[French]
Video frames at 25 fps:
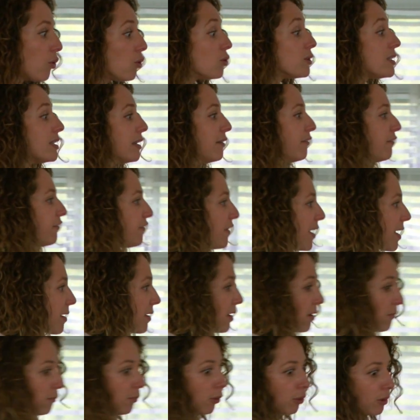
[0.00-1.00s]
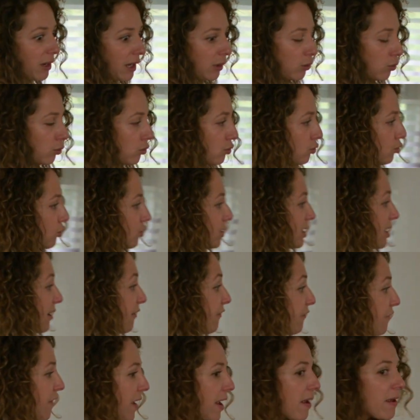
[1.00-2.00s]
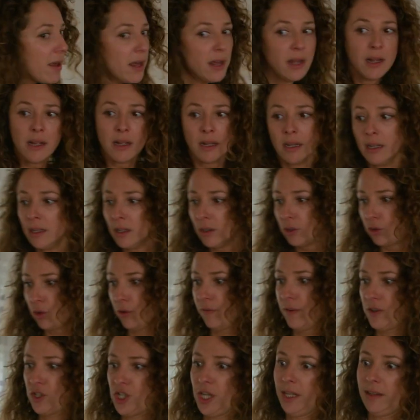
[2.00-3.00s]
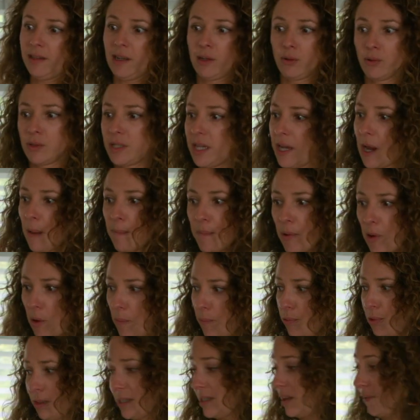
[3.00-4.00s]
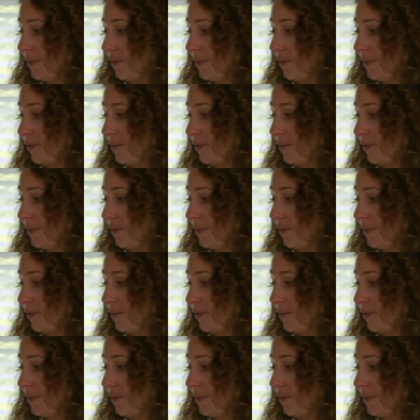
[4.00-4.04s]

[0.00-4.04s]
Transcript: euros, c'est fait. Brûler ton doudou, c'est fait. Te venger de ta conseillère Pôle emploi,